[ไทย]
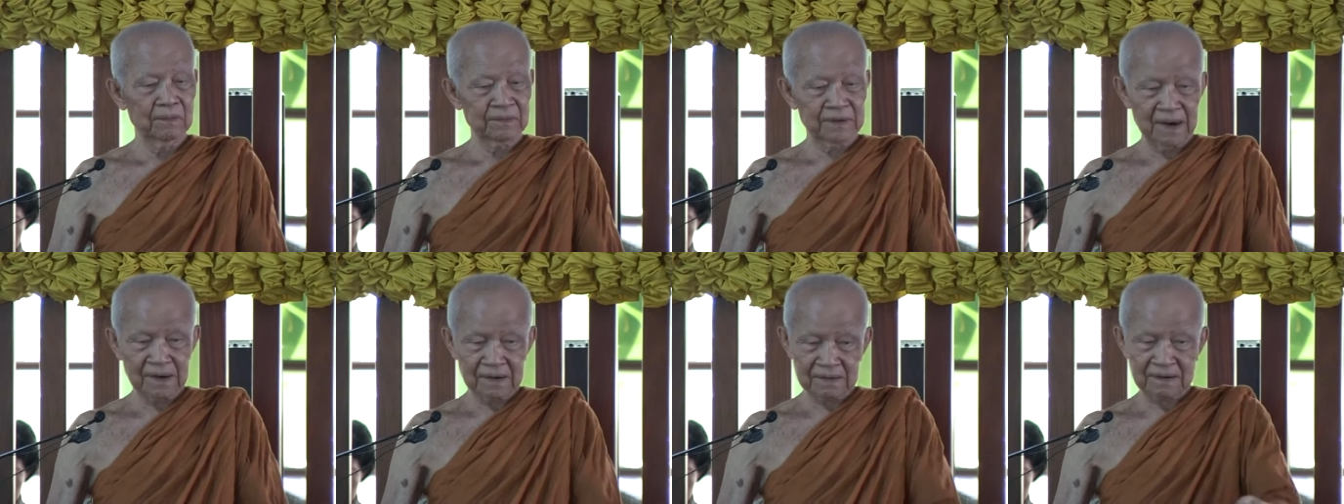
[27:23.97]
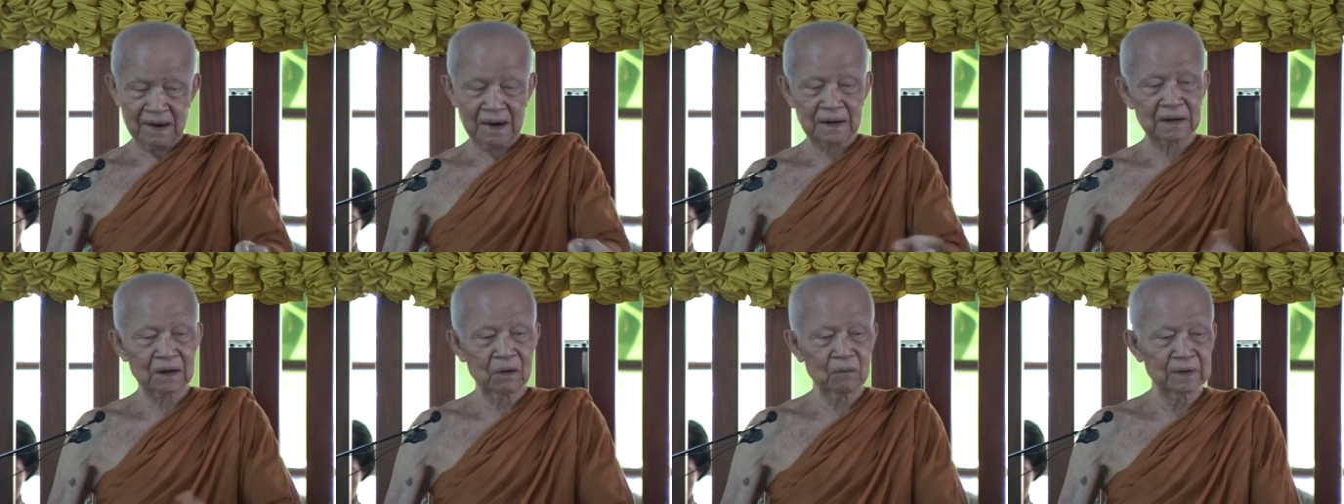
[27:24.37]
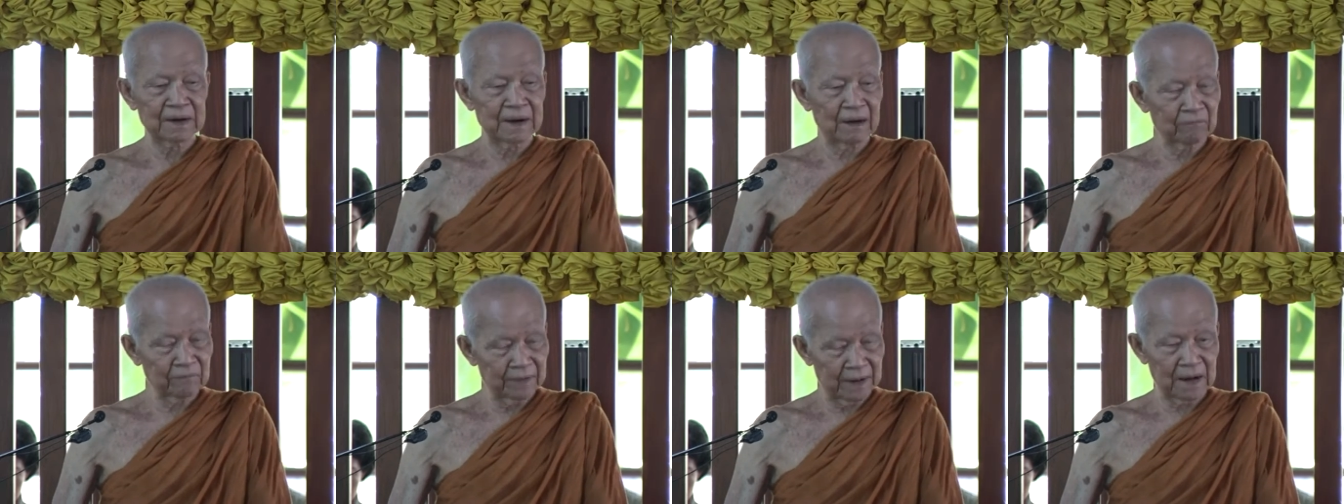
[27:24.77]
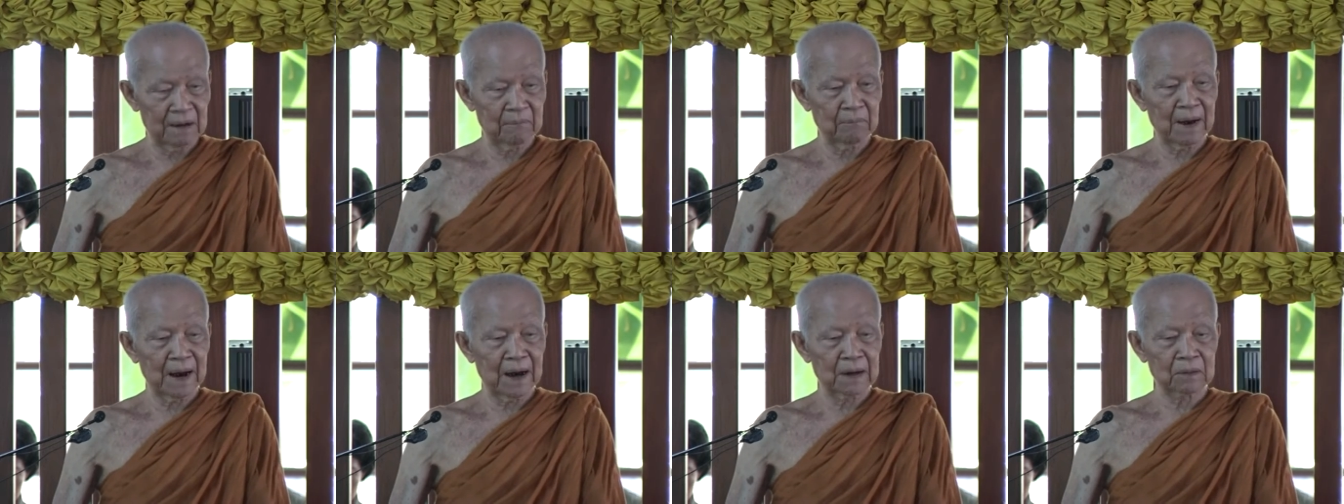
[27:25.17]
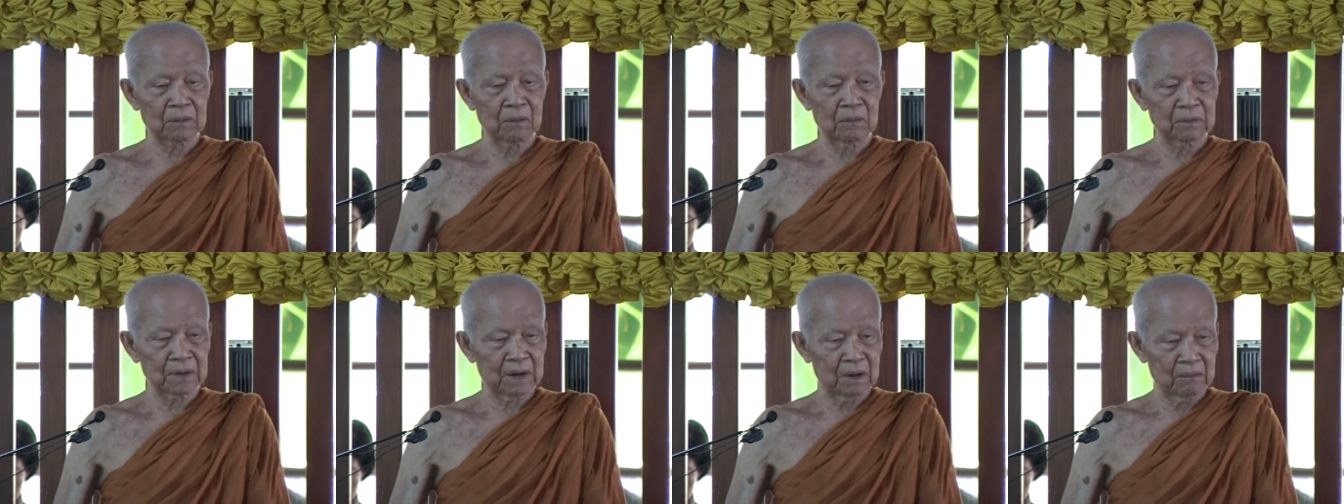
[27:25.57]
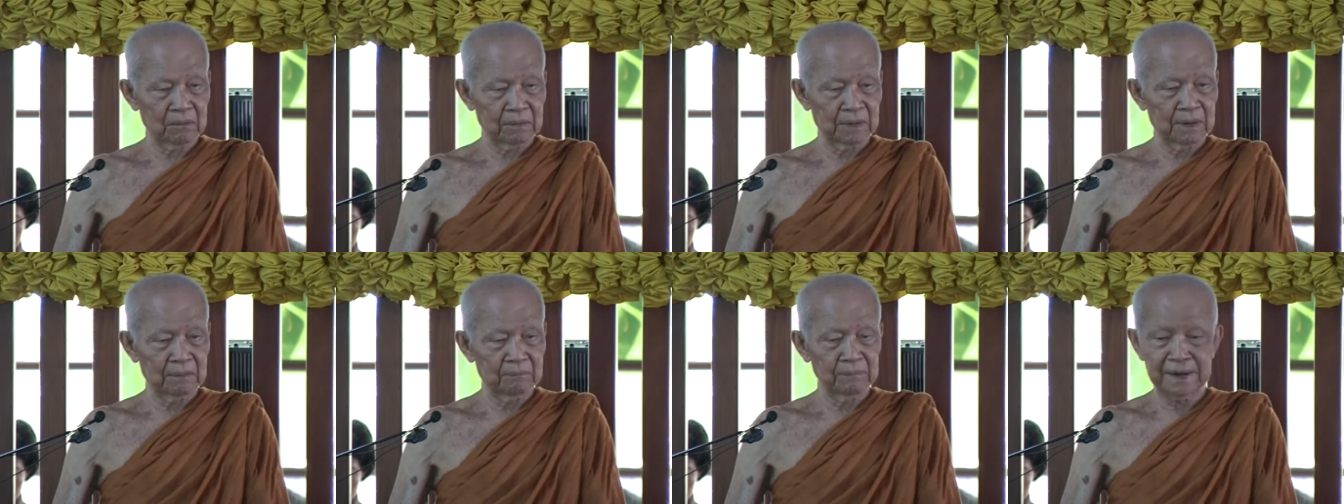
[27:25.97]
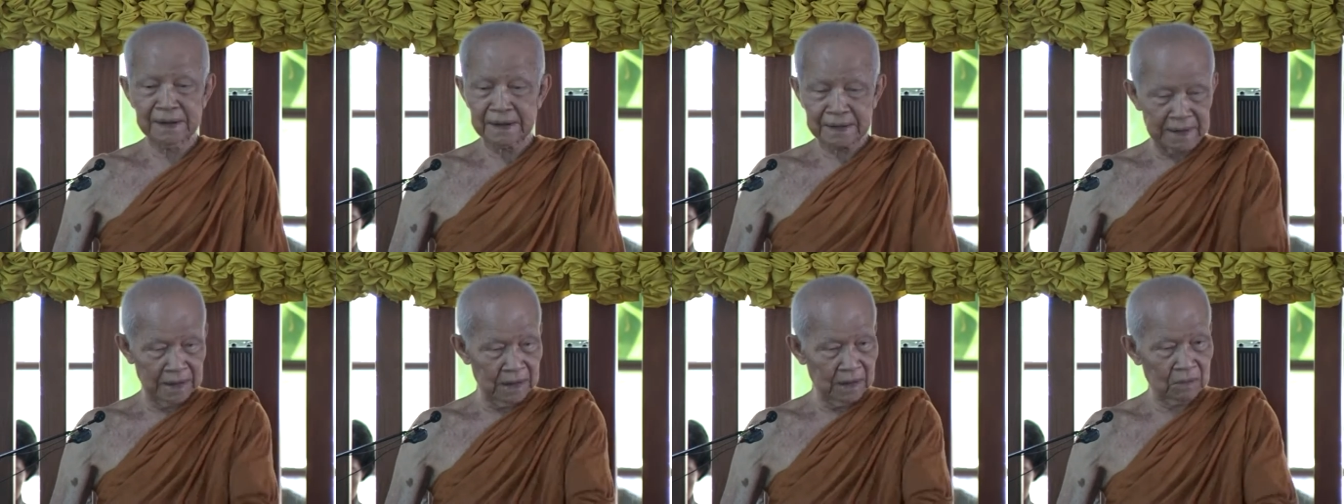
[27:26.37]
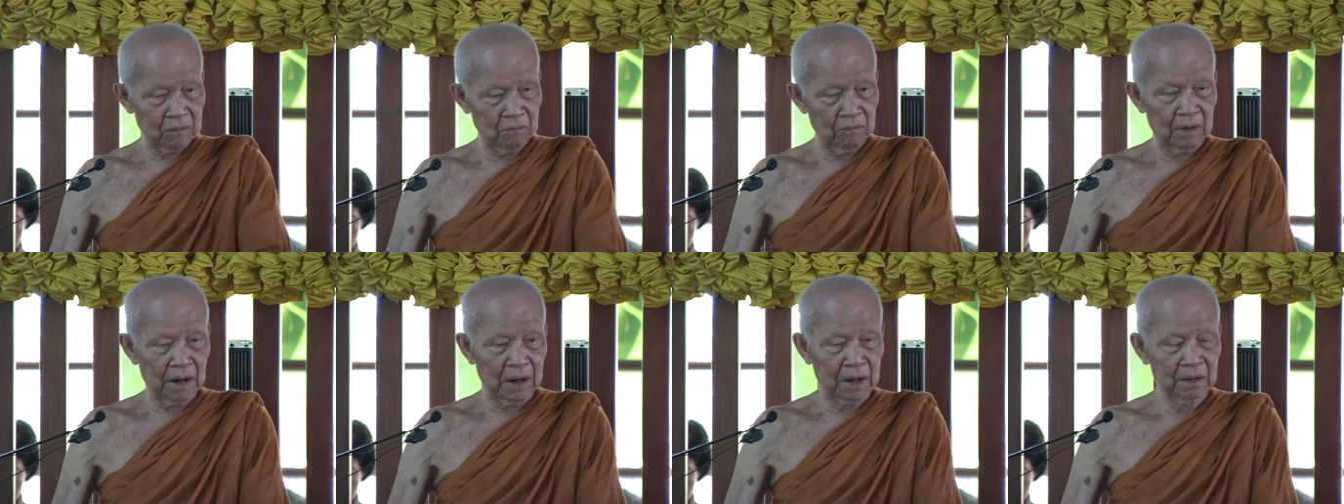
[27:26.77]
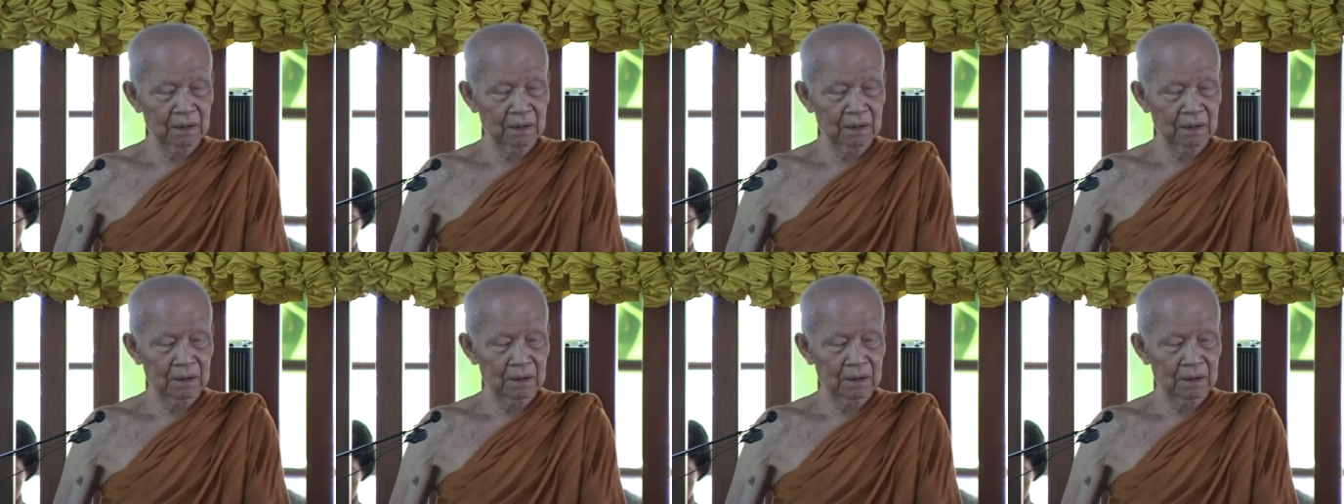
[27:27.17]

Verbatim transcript: เช่นสัตว์เราเลี้ยงไว้ในบ้านของเรามีกี่ตัว